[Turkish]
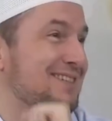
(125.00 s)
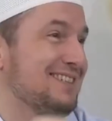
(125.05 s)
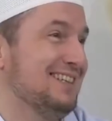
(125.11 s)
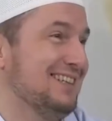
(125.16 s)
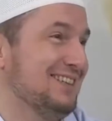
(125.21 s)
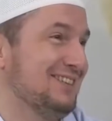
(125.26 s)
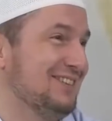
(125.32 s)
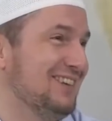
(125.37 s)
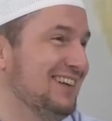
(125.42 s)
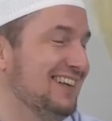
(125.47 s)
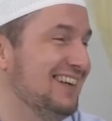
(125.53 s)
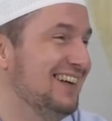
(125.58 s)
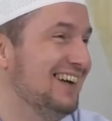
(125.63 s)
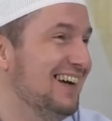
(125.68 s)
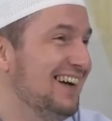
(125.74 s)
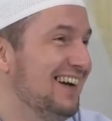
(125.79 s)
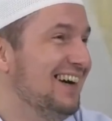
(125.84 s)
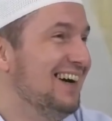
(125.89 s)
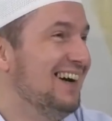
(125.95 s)
mesaj atıyor.
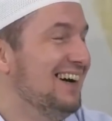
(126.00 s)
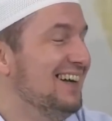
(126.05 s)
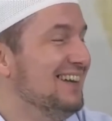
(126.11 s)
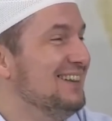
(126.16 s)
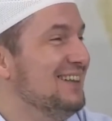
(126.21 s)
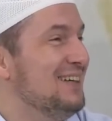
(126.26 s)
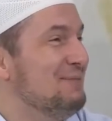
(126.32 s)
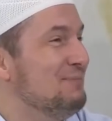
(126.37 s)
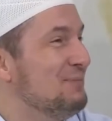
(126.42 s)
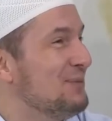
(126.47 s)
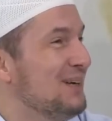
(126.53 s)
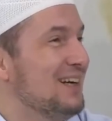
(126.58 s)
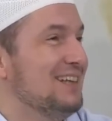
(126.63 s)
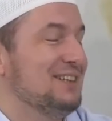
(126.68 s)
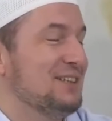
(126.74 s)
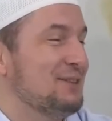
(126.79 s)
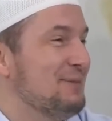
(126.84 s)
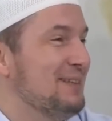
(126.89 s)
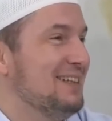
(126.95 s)
Allah'ım bu
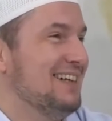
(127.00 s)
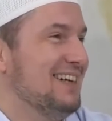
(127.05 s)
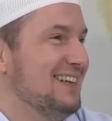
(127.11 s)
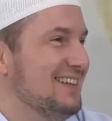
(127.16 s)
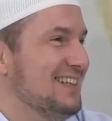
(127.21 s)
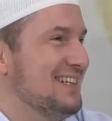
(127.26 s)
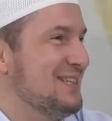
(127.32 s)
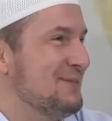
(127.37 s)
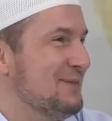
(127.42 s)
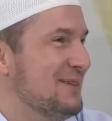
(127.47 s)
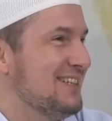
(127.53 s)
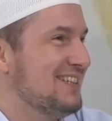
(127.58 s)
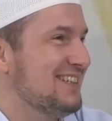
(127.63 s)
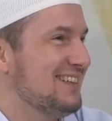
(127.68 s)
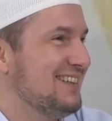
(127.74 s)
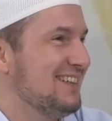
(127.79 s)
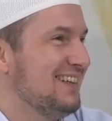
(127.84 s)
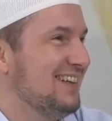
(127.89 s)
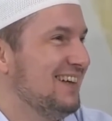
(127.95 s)
kardeşime hidayet nasip
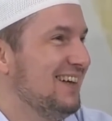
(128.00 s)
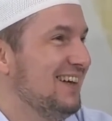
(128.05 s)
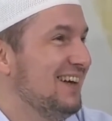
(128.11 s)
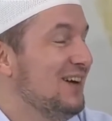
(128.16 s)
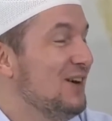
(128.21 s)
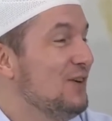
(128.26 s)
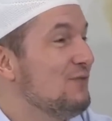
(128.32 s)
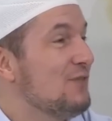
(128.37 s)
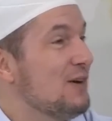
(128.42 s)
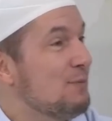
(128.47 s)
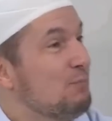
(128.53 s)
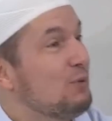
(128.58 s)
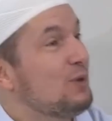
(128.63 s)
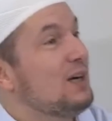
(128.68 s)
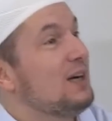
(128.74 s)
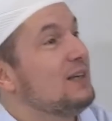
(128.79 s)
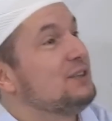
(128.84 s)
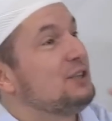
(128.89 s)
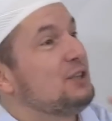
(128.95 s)
etsin. Ve bu
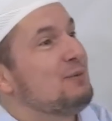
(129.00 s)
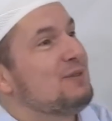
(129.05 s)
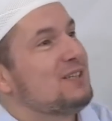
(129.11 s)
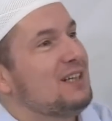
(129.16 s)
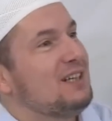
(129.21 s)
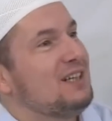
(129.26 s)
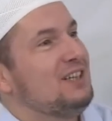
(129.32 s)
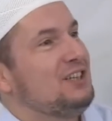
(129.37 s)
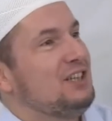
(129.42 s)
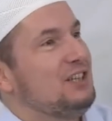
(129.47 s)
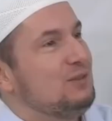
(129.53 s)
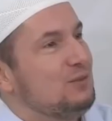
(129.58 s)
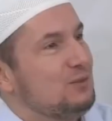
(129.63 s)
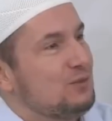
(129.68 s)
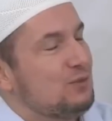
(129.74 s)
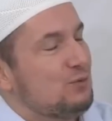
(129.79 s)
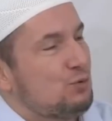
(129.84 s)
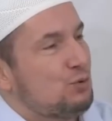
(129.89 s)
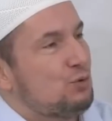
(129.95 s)
kardeşim sadece
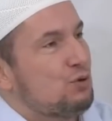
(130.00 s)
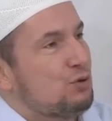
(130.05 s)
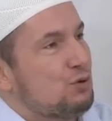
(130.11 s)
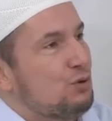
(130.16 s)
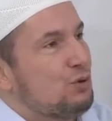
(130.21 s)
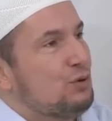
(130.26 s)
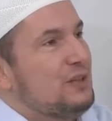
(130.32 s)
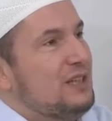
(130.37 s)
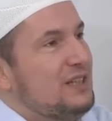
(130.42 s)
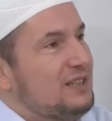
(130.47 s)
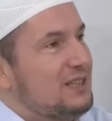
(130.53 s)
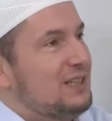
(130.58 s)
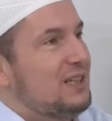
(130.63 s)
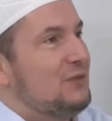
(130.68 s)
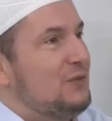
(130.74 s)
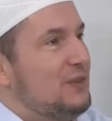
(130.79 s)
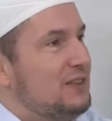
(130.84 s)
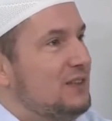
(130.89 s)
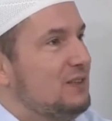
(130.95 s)
kusuruna
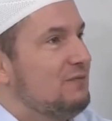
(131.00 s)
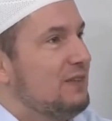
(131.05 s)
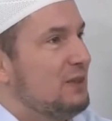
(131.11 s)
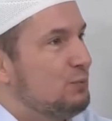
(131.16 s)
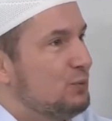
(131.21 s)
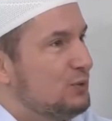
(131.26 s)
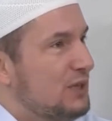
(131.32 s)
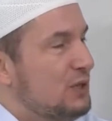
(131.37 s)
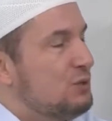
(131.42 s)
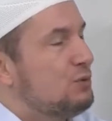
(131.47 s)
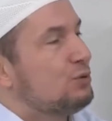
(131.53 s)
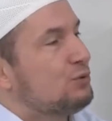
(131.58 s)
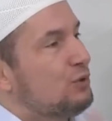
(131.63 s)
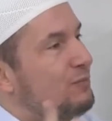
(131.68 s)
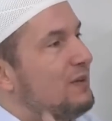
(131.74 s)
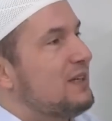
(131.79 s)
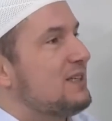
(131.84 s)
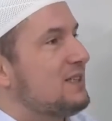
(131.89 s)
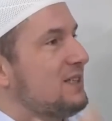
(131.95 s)
itiraf eden ve bundan
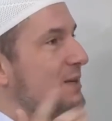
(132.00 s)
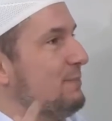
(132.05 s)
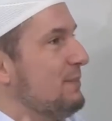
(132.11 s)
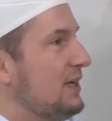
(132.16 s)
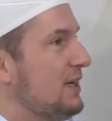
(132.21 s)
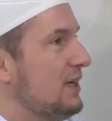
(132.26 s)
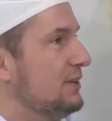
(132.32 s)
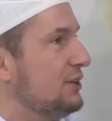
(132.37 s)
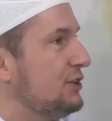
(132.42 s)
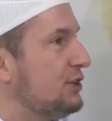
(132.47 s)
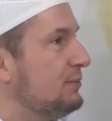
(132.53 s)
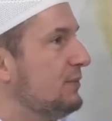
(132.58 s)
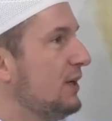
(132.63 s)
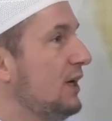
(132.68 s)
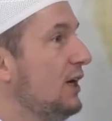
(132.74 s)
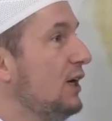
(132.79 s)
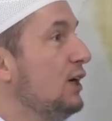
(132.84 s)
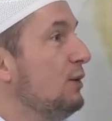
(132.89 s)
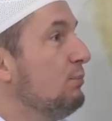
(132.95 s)
kurtulmak isteyen bir kardeşim.
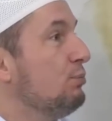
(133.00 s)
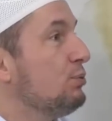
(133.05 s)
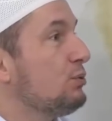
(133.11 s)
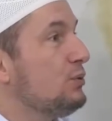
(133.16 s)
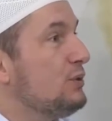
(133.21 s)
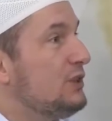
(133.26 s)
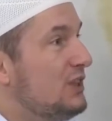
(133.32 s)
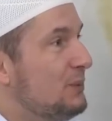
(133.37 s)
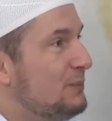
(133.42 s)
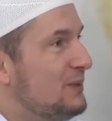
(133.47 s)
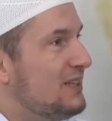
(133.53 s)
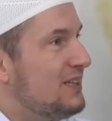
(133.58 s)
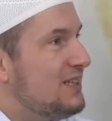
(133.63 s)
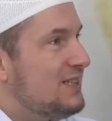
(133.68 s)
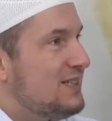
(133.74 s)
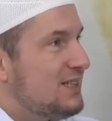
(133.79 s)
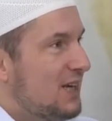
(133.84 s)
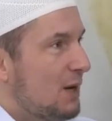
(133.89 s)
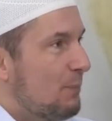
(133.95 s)
Bunun gibi
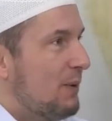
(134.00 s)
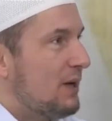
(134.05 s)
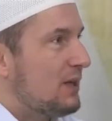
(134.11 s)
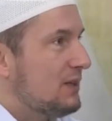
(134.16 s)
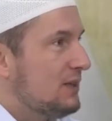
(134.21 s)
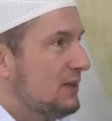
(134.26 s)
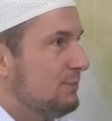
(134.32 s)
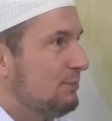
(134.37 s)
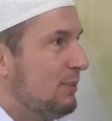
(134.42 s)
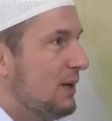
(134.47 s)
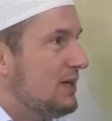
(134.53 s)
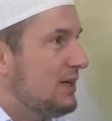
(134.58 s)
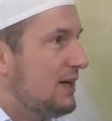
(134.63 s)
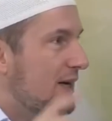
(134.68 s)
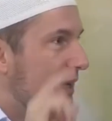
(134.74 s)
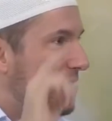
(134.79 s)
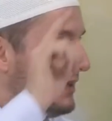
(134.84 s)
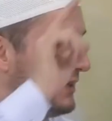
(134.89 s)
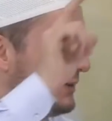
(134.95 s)
gizli kapaklı
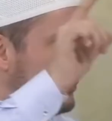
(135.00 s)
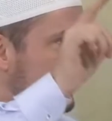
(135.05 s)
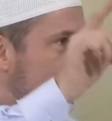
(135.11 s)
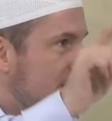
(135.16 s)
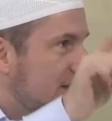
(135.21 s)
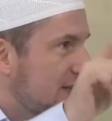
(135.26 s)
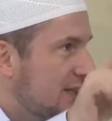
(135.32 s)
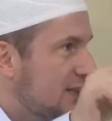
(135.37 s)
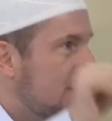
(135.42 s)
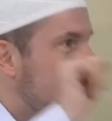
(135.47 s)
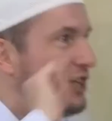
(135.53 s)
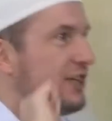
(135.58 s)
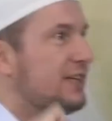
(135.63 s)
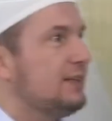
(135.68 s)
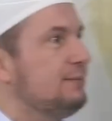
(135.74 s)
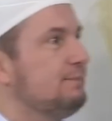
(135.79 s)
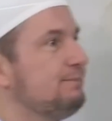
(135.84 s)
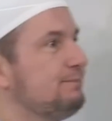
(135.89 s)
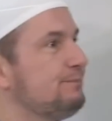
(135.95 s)
bankaya gidip kredi
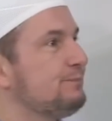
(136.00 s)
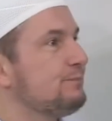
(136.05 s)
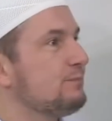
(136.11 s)
çeken,